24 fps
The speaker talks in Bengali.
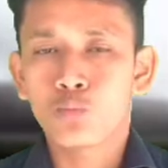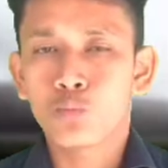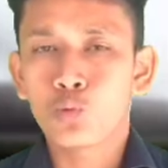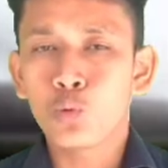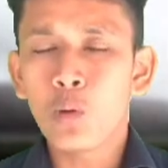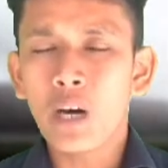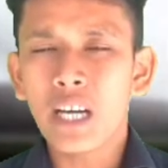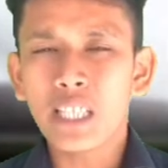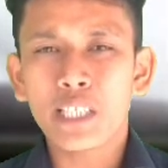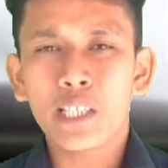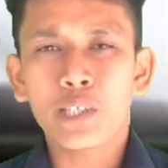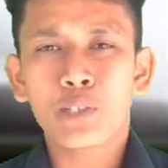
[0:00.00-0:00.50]
দু
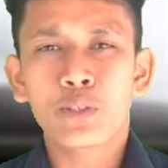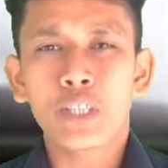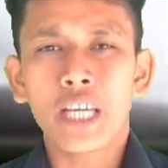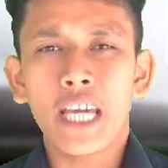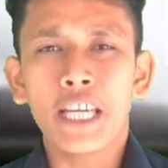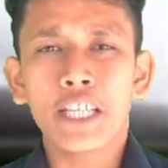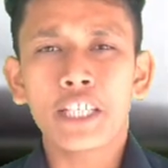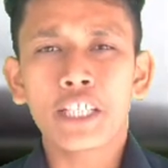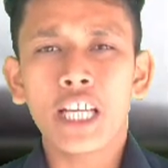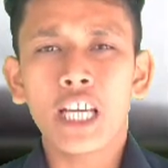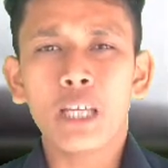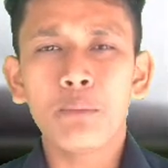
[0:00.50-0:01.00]
হাজার
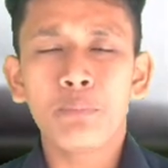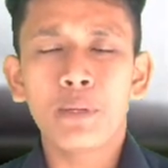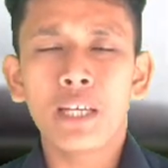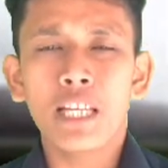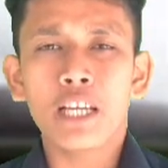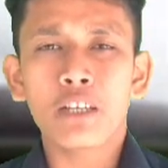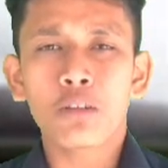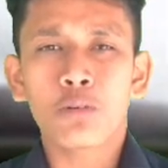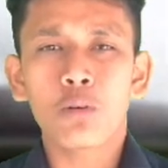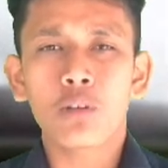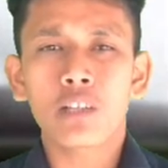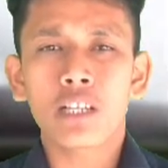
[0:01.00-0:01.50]
তেইশ
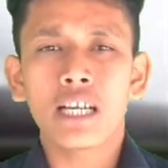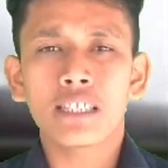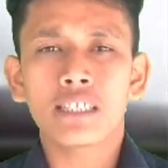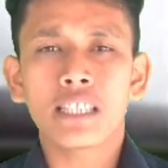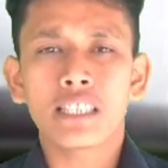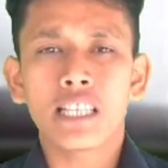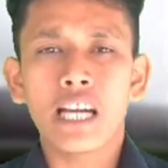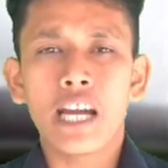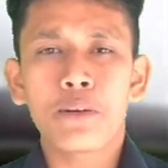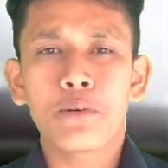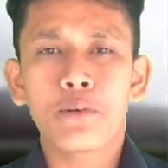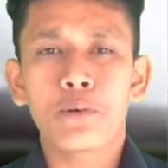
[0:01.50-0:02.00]
আইপিএলে কলকাতা
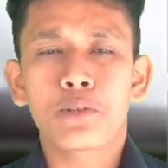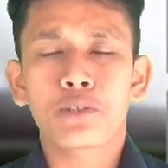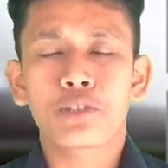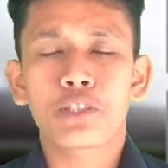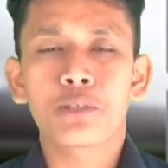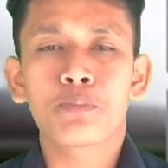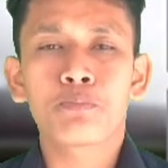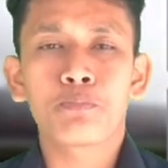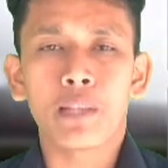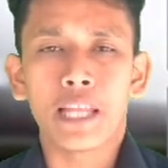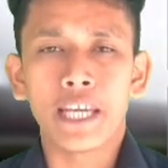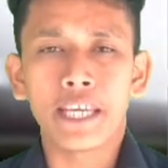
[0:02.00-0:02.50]
নাইট
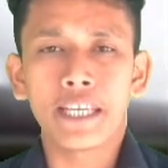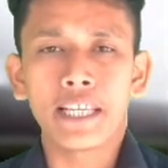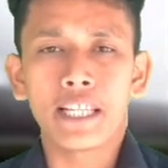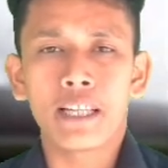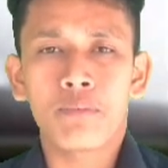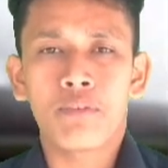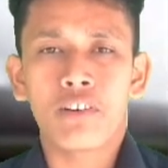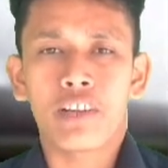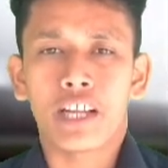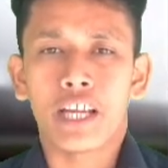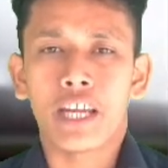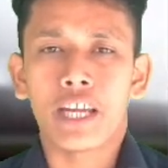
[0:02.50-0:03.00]
প্লেইং
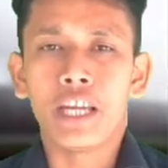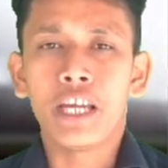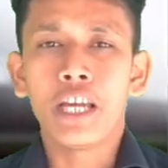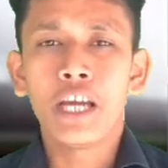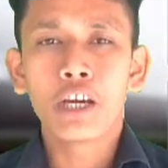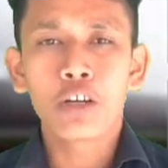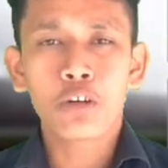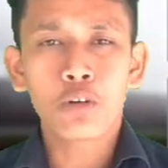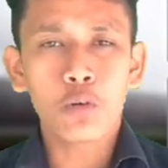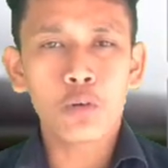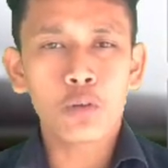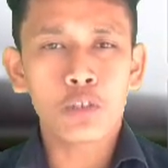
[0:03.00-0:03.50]
ইলেভেনে
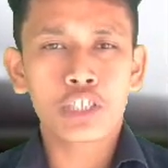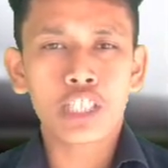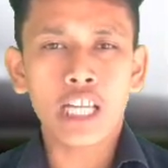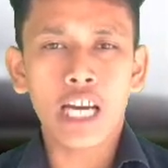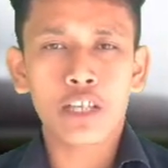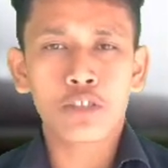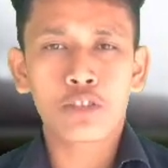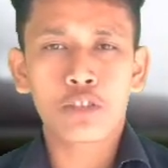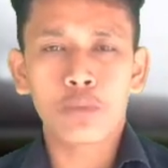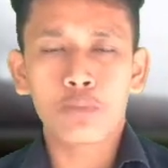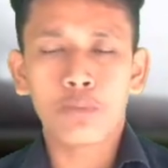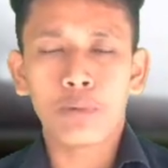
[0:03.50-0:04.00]
কোন
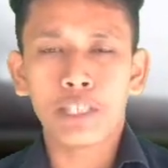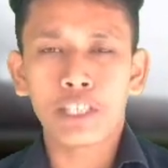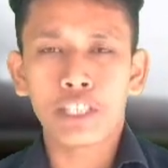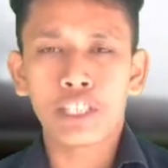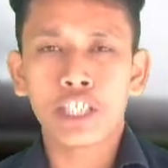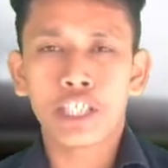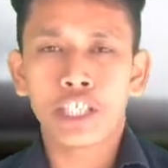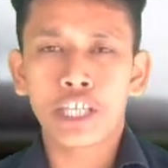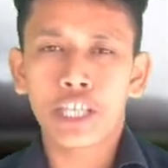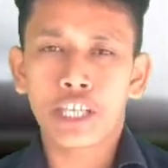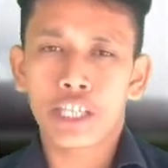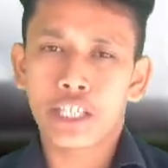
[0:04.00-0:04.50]
চারজন
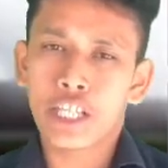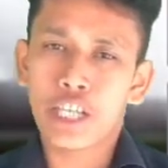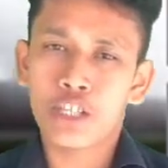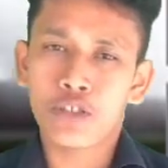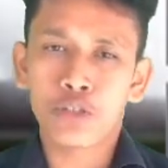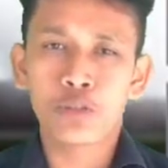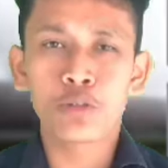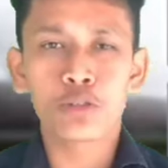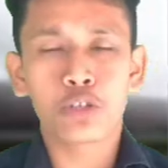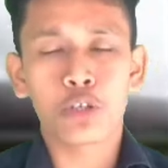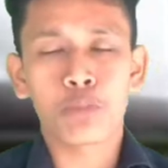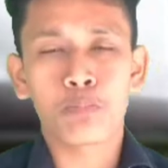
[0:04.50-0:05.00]
বিদেশি ক্রিকেটার
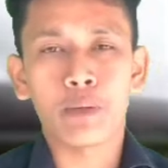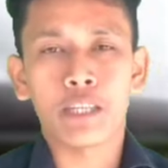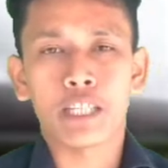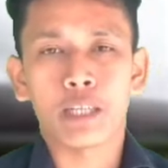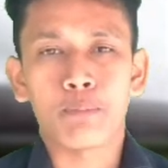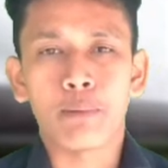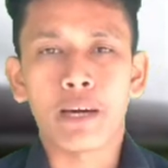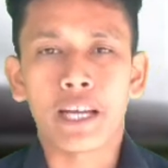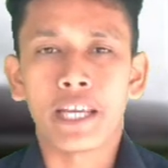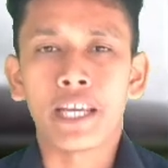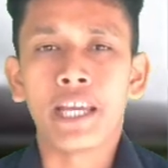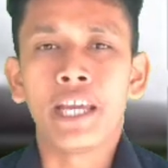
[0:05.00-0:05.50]
সুযোগ পেতে
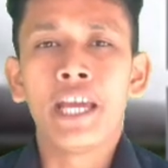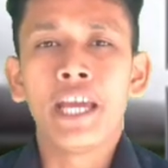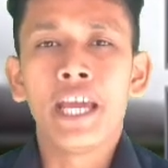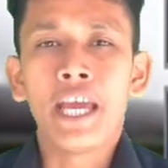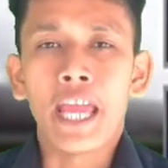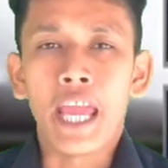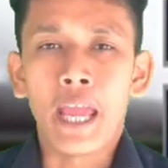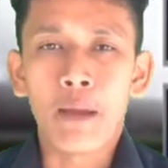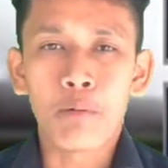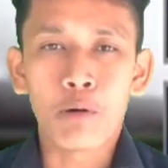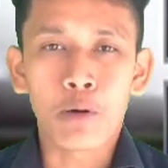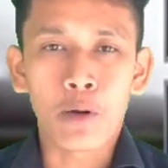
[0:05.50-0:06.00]
পারে
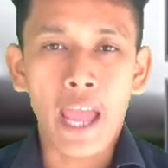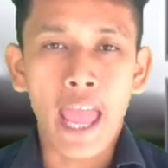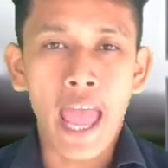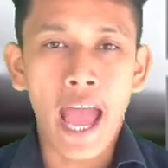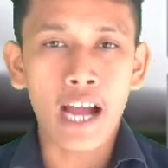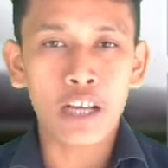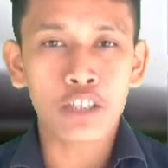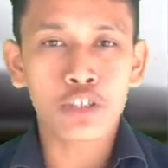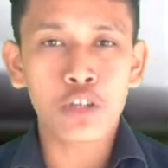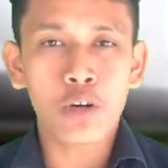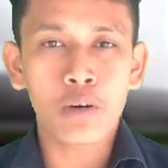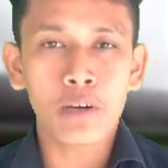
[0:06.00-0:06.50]
এবং
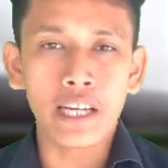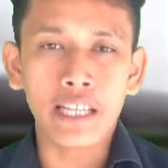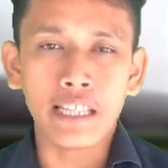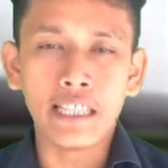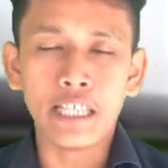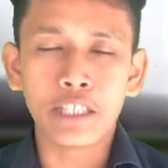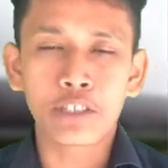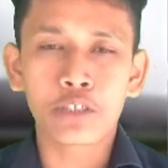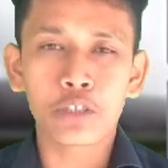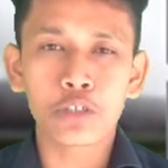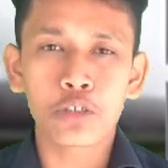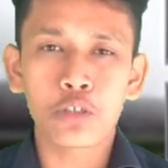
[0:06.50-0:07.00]
একসঙ্গে
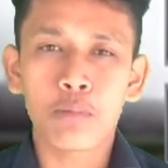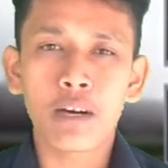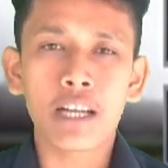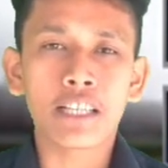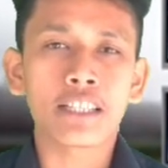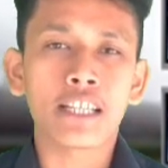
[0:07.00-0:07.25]
লিচন কুমার